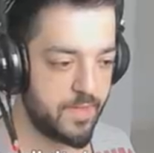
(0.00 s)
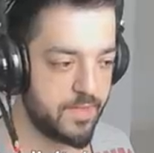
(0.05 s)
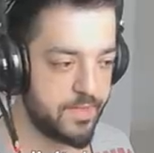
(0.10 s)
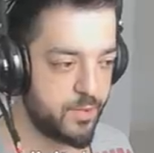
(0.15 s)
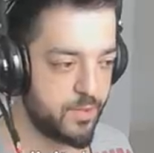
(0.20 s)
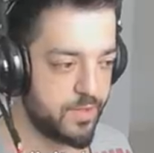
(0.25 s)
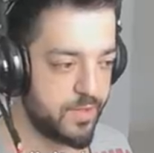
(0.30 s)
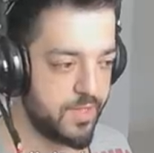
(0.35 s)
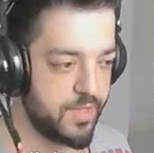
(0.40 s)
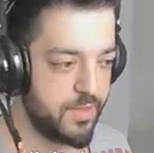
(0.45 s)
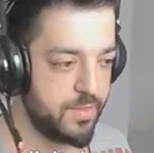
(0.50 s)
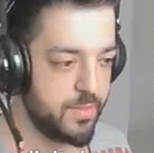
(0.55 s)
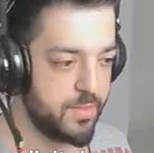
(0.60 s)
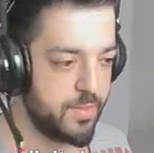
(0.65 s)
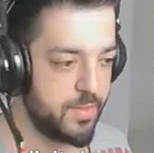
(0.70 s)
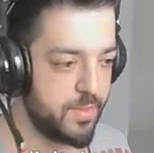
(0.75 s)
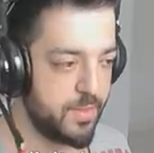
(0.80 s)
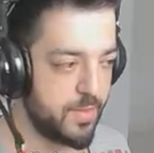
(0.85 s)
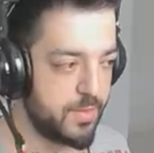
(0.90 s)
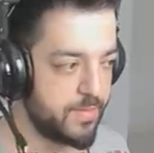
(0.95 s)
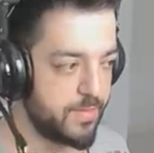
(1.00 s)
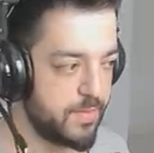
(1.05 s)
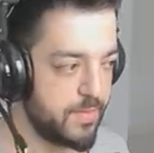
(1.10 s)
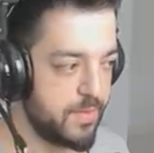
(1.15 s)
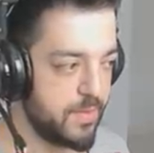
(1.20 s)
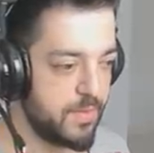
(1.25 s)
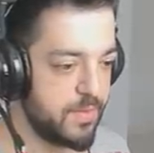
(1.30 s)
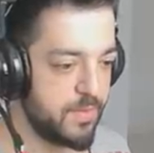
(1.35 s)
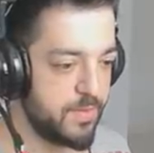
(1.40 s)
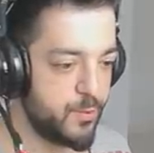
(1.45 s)
Az çok yerimi biliyor.
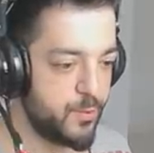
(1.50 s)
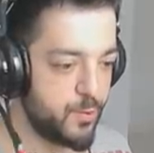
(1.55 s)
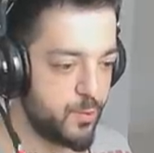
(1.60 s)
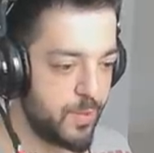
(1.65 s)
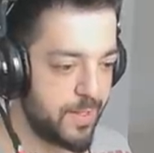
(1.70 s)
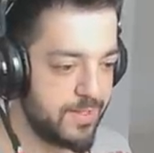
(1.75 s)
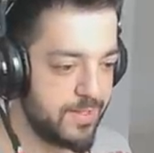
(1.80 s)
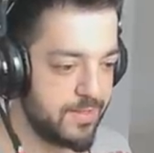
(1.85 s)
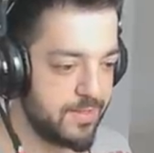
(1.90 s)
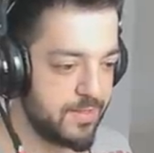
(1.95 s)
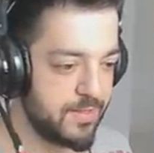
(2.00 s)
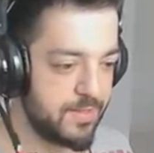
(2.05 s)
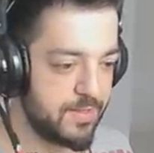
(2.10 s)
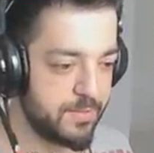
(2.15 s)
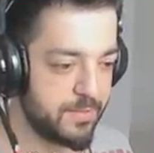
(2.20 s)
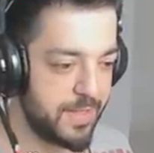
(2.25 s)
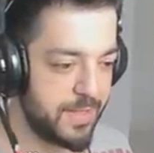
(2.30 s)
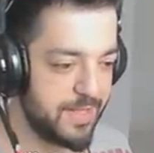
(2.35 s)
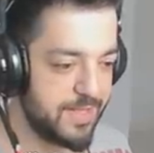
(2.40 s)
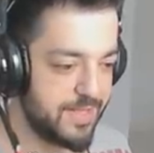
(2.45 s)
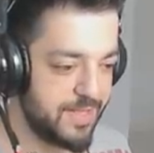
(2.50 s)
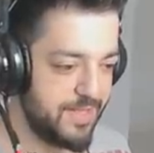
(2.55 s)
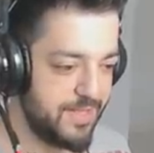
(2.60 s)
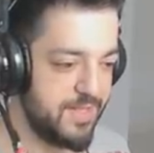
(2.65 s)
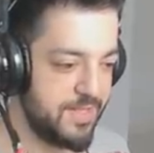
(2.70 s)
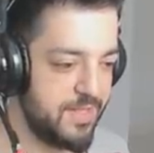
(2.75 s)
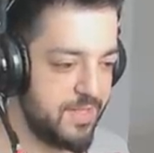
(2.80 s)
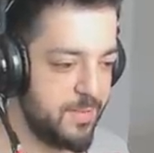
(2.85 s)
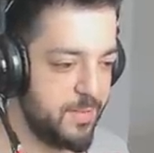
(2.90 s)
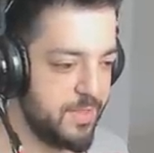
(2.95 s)
Şu an bence
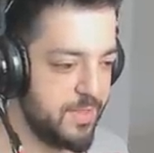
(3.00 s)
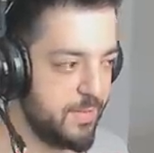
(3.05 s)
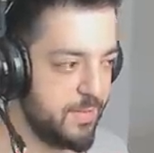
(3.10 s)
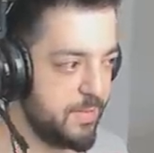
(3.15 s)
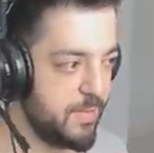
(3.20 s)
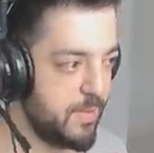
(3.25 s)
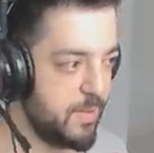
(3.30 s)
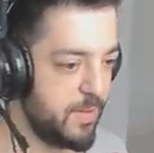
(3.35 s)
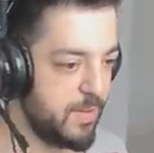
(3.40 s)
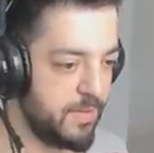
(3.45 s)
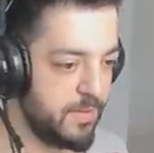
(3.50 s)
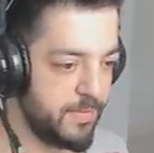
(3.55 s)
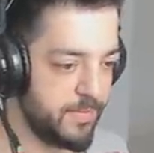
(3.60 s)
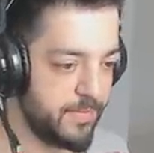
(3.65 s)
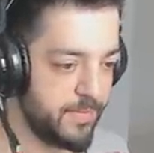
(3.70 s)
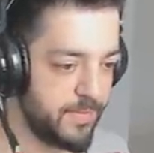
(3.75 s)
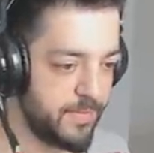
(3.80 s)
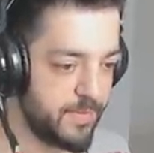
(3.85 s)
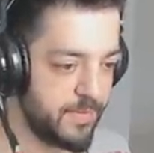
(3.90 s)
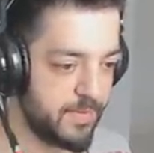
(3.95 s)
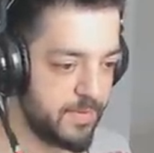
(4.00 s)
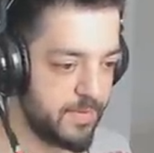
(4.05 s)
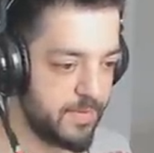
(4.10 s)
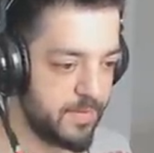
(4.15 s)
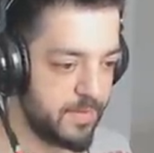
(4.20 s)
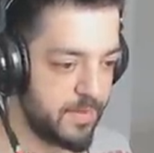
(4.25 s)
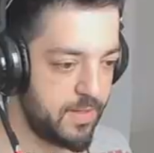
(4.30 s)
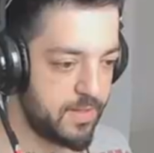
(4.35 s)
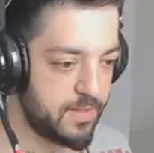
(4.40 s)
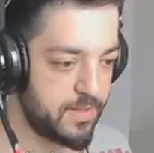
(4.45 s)
gittiğimi de biliyor.
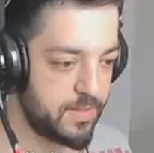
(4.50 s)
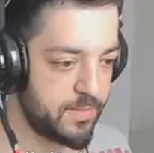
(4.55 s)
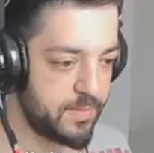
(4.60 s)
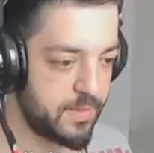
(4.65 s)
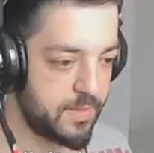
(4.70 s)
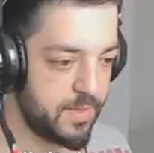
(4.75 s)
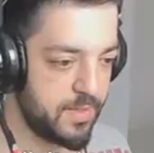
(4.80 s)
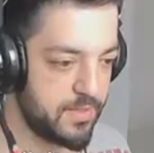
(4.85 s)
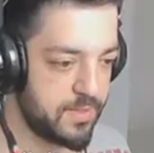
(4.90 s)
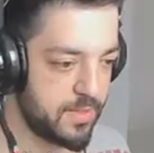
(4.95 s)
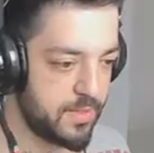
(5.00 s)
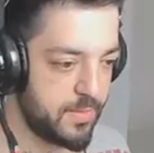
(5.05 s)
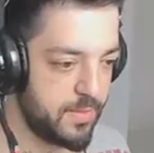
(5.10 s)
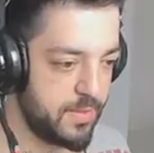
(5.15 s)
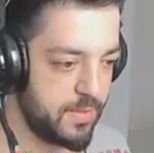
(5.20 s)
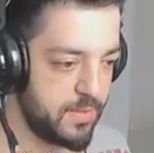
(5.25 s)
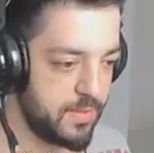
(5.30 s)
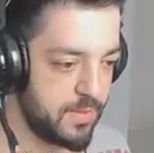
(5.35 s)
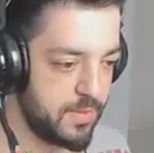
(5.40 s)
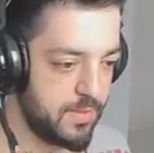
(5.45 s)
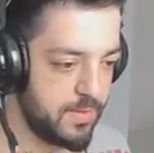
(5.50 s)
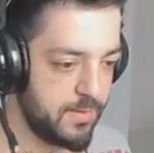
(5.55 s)
Arkamdan gelecek ama.